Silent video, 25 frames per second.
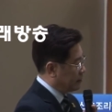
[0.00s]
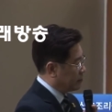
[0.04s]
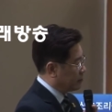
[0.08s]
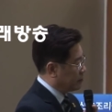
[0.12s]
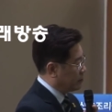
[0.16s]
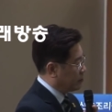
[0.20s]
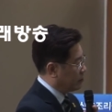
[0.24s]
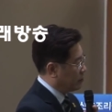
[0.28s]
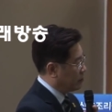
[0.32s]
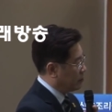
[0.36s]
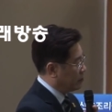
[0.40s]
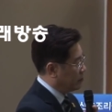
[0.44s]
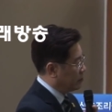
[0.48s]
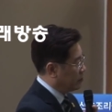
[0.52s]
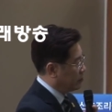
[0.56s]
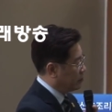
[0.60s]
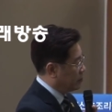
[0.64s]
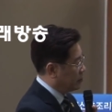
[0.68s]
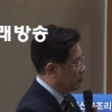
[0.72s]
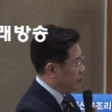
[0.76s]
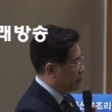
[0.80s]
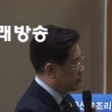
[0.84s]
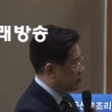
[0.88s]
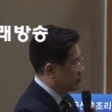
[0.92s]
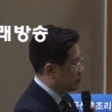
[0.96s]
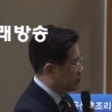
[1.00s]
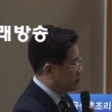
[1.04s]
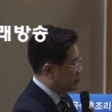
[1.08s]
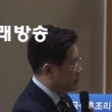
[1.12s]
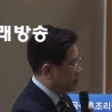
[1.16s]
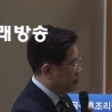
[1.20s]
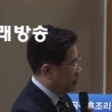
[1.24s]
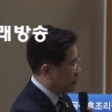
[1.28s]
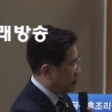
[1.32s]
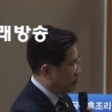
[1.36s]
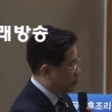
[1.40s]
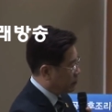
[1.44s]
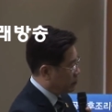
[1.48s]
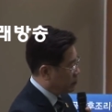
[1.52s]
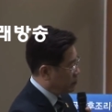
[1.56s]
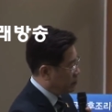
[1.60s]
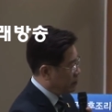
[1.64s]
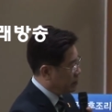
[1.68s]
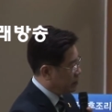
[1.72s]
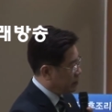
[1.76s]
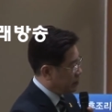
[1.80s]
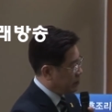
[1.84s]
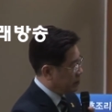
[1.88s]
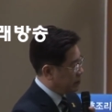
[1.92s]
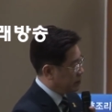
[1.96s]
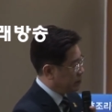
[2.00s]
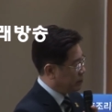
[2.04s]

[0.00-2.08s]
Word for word: 또 뭐 정책의 본,